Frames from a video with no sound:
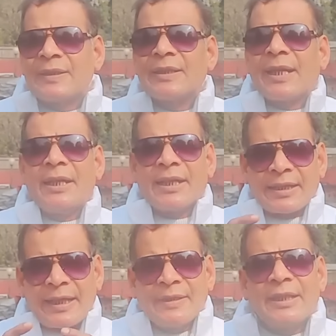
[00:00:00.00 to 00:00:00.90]
आकर्षित
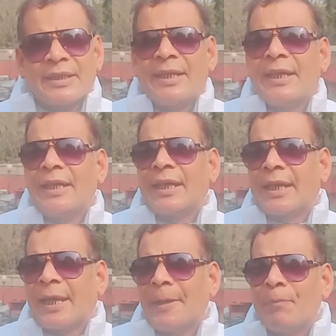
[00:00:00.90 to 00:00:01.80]
करने के केंद्रित
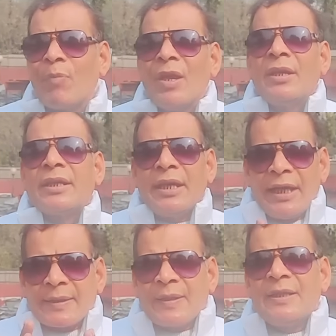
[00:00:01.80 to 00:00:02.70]
करने के लिए कह रहे हैं
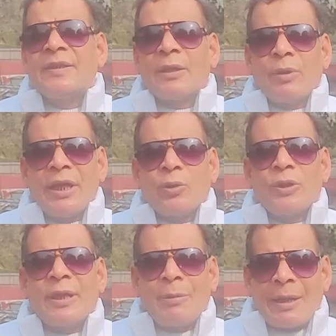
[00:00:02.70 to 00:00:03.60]
कि 31
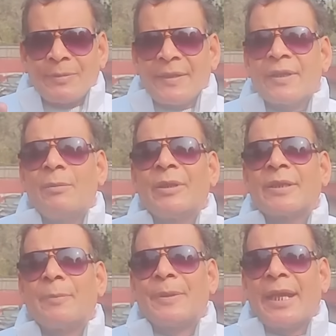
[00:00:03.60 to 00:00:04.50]
जनवरी को जब आप
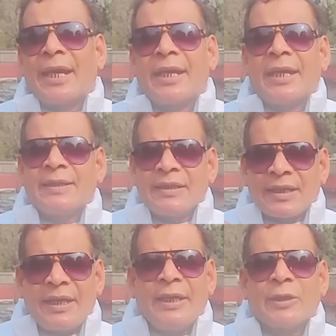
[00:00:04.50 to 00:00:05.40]
जंतर मंतर
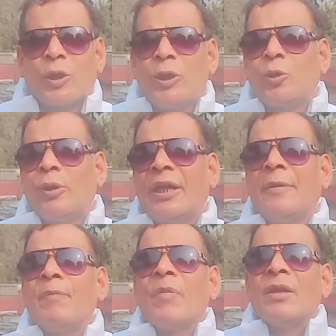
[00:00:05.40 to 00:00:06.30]
पधारेंगे जिसका नेतृत्व
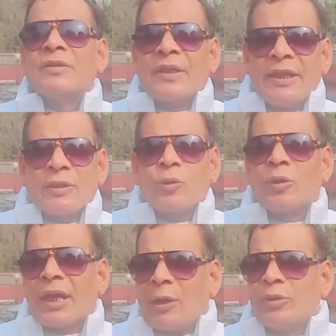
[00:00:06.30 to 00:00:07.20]
जो है
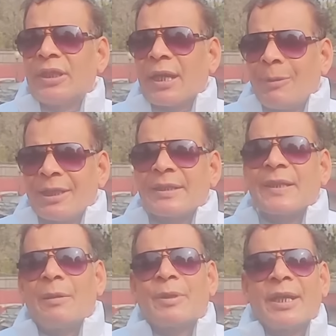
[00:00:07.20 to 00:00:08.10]
श्री अशोक राव जी
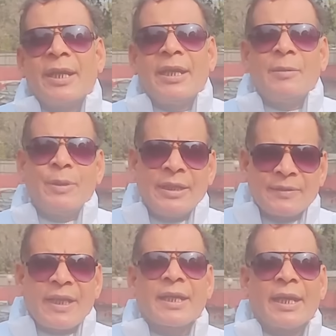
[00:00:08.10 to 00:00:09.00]
कमांडर साहब कर रहे
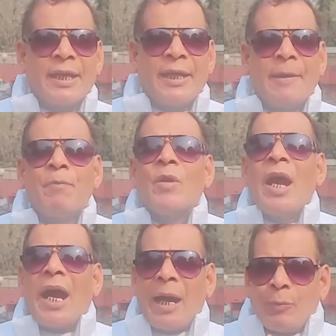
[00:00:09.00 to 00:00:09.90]
हैं बीरेन्द्र सर कर रहे
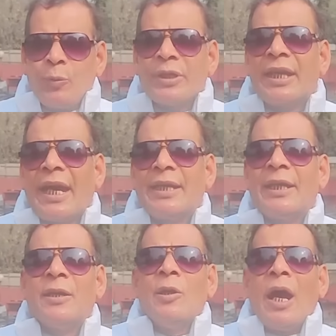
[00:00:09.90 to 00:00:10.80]
हैं आप
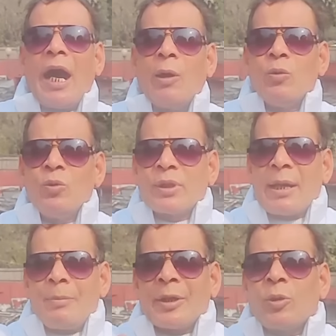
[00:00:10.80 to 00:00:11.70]
उनके आइए और
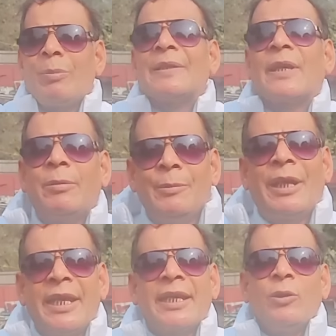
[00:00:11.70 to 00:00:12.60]
उनका मनोबल
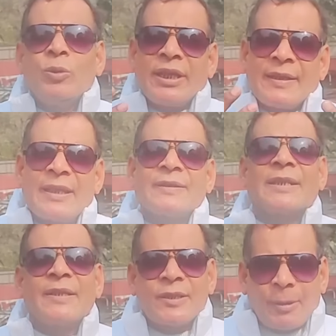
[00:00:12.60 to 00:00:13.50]
तभी बढ़ेगी उनके
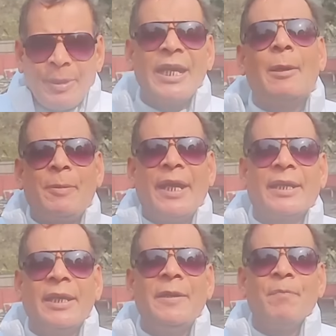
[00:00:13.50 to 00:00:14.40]
अंदर शक्ति तभी
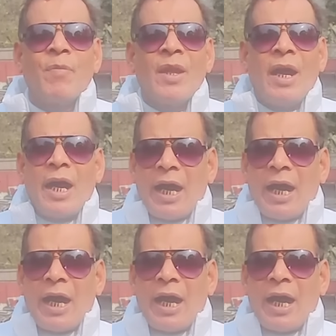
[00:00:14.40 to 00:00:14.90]
आ पाएगी